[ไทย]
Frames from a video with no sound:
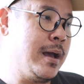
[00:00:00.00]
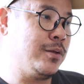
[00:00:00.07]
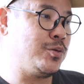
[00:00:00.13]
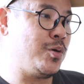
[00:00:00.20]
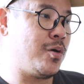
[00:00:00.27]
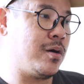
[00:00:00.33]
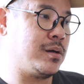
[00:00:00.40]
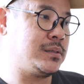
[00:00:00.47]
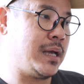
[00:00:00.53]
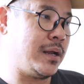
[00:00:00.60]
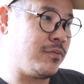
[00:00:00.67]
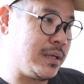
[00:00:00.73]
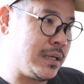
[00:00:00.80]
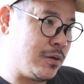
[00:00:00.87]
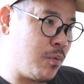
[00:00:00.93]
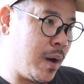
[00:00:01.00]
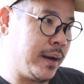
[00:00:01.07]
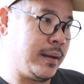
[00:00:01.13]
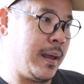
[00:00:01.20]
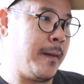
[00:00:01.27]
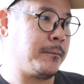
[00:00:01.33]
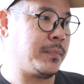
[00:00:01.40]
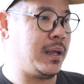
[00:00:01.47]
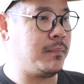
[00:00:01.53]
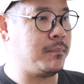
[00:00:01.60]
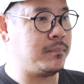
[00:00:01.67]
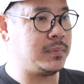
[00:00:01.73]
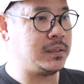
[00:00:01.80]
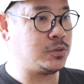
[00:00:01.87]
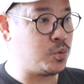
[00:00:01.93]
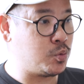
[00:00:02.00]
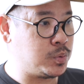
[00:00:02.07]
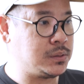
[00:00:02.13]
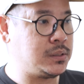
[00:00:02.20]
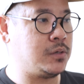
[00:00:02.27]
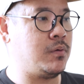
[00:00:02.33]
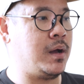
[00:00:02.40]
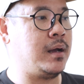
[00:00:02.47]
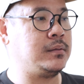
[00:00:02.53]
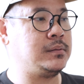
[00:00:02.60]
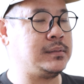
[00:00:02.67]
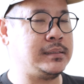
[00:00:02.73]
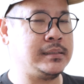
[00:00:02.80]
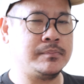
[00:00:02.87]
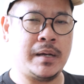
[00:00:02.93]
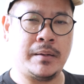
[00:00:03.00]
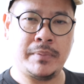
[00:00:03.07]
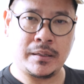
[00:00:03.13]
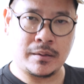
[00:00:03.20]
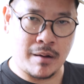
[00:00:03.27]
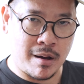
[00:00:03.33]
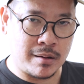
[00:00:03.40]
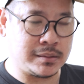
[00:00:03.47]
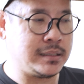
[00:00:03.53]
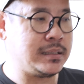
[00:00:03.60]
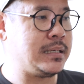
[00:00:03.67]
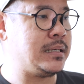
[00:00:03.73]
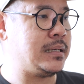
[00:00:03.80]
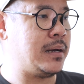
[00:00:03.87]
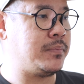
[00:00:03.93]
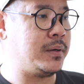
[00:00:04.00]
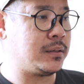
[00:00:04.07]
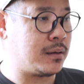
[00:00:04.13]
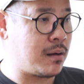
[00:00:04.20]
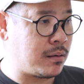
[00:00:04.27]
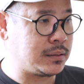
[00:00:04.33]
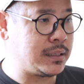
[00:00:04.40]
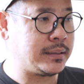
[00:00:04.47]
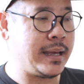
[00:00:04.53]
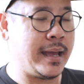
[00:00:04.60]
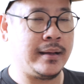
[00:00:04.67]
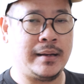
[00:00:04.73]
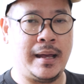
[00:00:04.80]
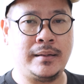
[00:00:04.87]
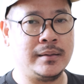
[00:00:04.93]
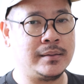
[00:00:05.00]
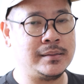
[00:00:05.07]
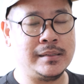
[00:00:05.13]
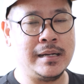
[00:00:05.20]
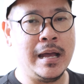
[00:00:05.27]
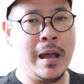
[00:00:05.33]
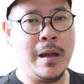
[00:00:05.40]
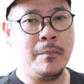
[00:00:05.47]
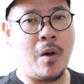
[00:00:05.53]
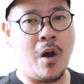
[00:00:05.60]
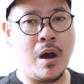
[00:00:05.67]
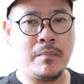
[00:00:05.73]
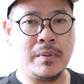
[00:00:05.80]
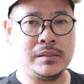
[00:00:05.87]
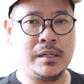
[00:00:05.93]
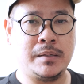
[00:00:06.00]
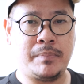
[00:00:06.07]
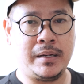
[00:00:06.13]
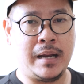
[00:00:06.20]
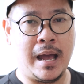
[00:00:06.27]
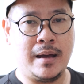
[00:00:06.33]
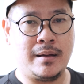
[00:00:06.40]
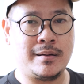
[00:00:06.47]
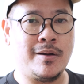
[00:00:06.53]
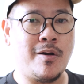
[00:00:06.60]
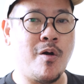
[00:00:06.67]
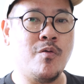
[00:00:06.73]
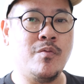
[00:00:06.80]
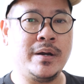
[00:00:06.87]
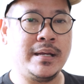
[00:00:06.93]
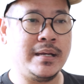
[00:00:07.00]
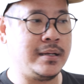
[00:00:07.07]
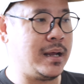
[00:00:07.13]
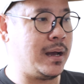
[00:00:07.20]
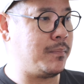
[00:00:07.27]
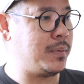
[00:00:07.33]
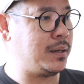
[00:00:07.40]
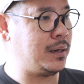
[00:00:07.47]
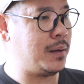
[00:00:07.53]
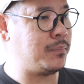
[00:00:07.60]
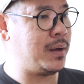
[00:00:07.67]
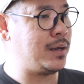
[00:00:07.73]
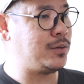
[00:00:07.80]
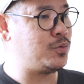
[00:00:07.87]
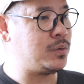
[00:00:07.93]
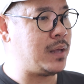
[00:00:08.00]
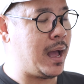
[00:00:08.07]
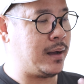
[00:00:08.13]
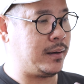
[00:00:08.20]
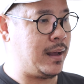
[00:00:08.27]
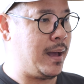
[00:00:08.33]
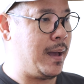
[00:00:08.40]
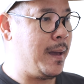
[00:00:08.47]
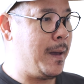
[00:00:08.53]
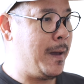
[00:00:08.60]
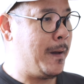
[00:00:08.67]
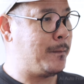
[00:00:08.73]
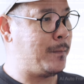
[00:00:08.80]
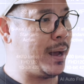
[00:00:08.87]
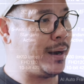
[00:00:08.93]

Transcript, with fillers: ตัวของ แซด อี วัน เนี่ยมันถูกพูดถึงว่าจริงๆมันเป็นกล้องที่ดีนะเป็นกล้องที่เก่งนะแต่คือพอมันเจอปัญหาเรื่อง overheat อ่ะมันทำให้ทุกอย่างเนี่ยมั